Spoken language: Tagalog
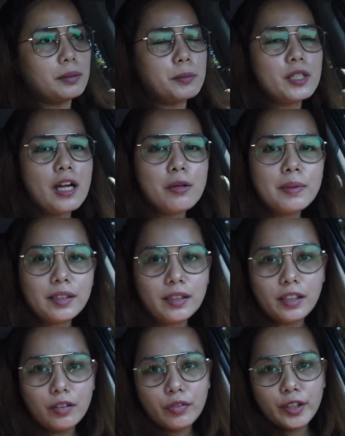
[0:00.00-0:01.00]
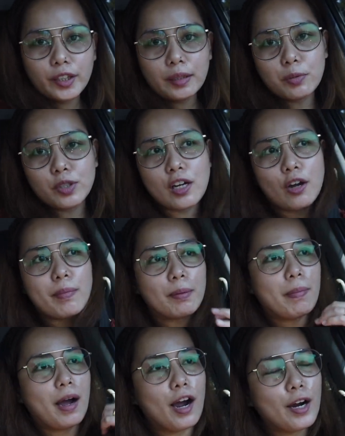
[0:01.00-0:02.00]
tapos na ako mag-deliver, tapos na ako
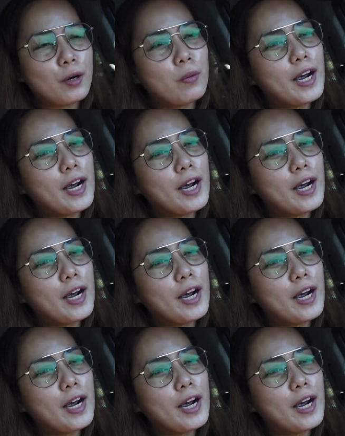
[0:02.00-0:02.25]
magpa-car